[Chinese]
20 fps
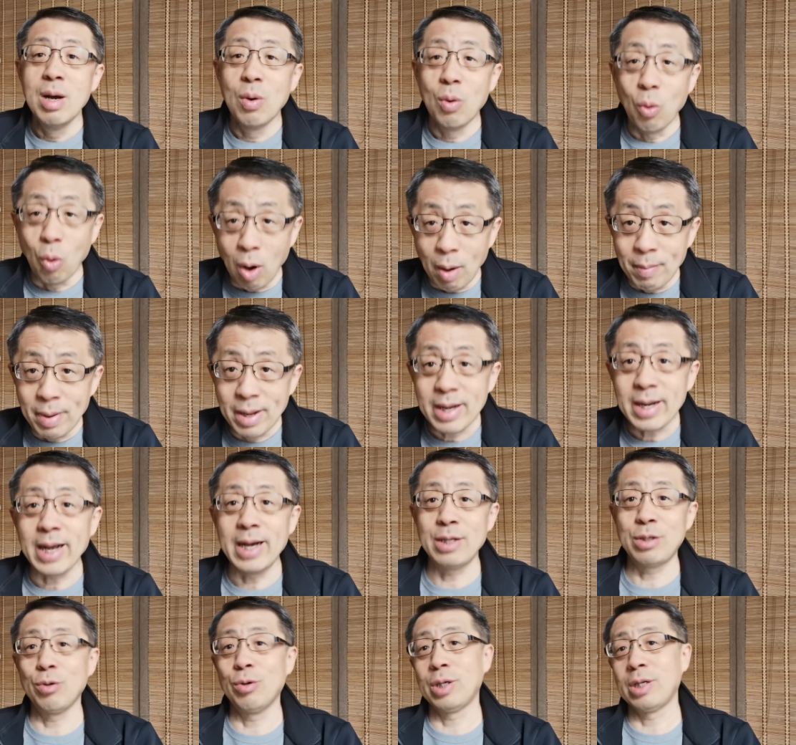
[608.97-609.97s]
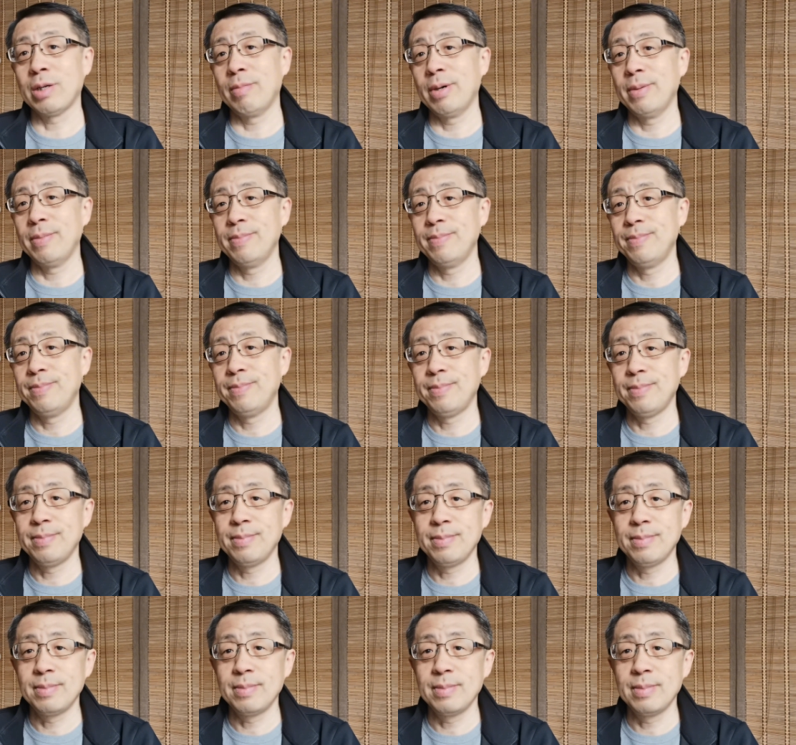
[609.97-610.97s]
我们该做什么，
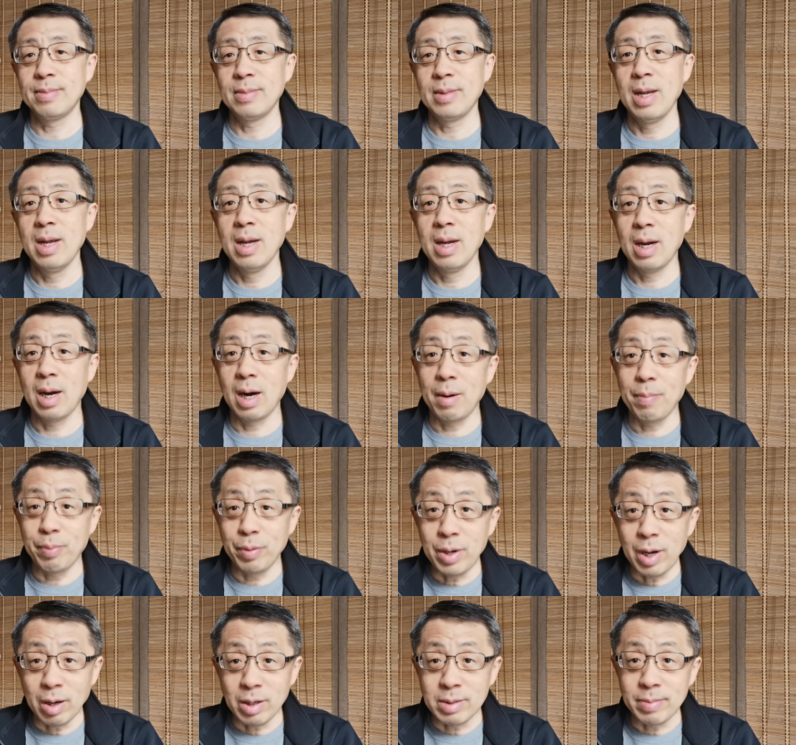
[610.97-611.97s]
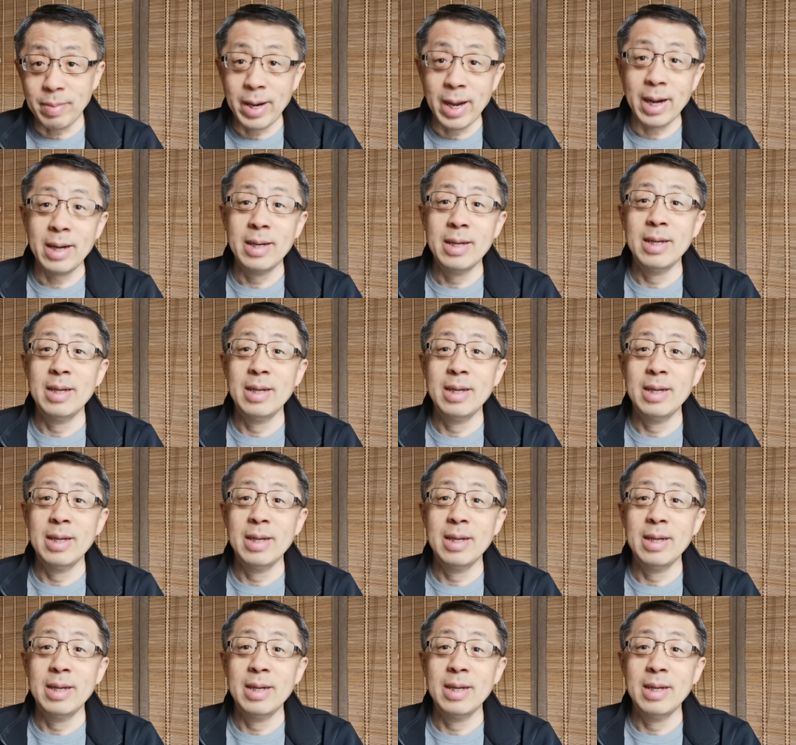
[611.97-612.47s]
而不要怎么样，